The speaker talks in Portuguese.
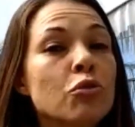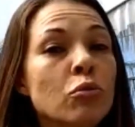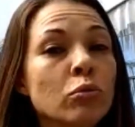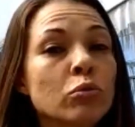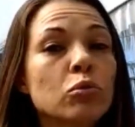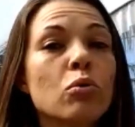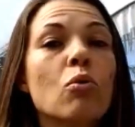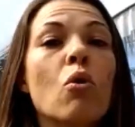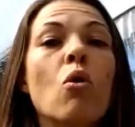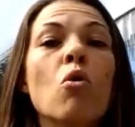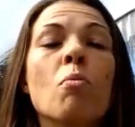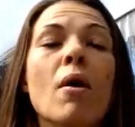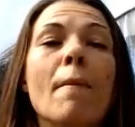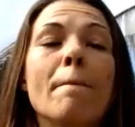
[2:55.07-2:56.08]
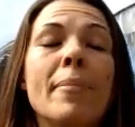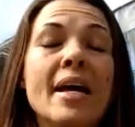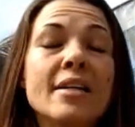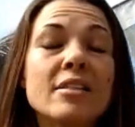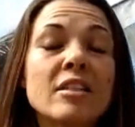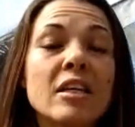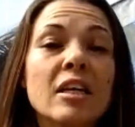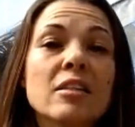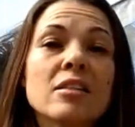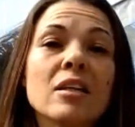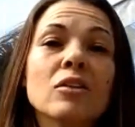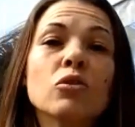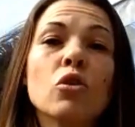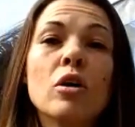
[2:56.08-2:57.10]
junto com uma
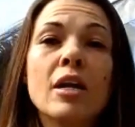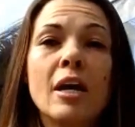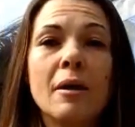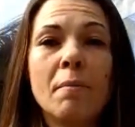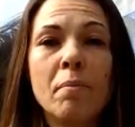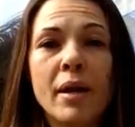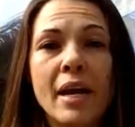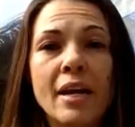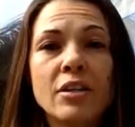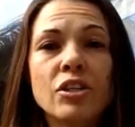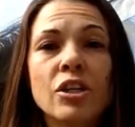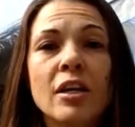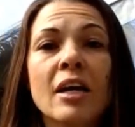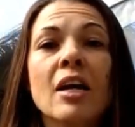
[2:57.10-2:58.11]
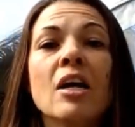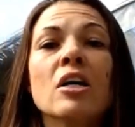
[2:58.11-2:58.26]
pesquisadora em peixe,